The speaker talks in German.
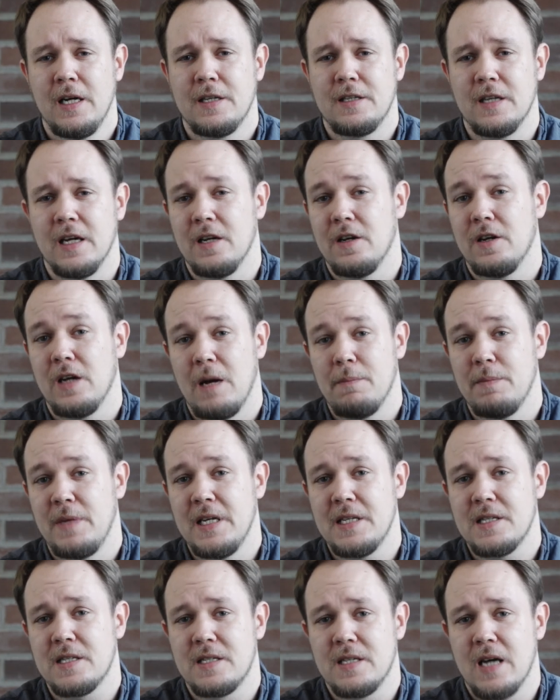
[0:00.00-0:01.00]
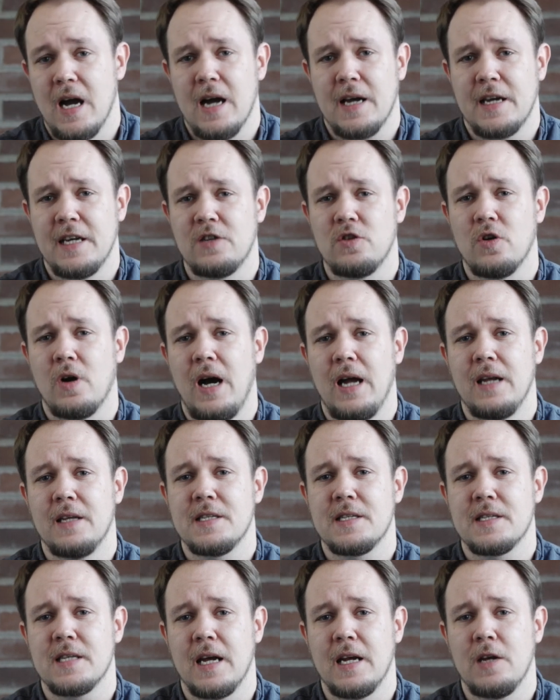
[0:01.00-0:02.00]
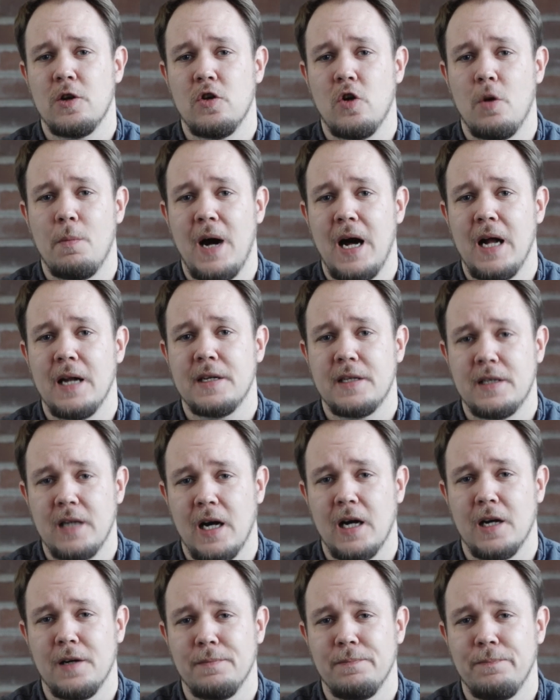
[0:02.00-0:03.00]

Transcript: denn am nächsten Tag geht doch alles seinen normalen Gang.